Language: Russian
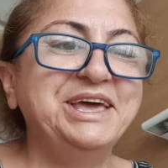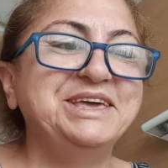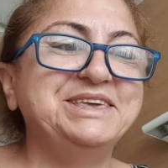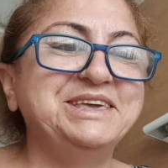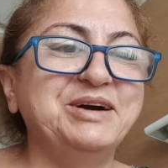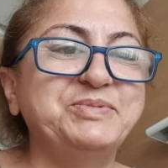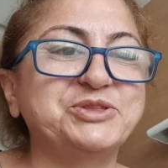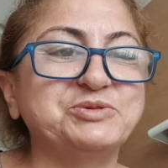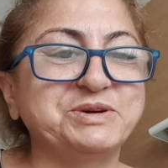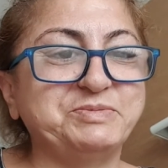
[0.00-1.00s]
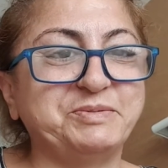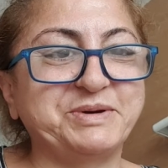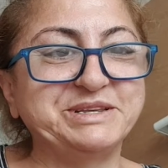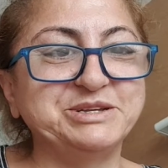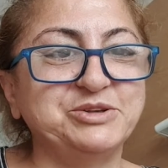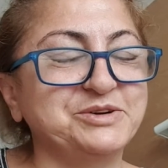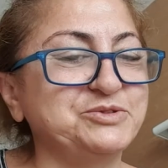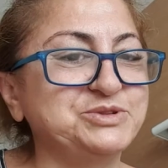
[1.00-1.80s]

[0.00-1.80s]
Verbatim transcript: и я потом их попросила, говорю,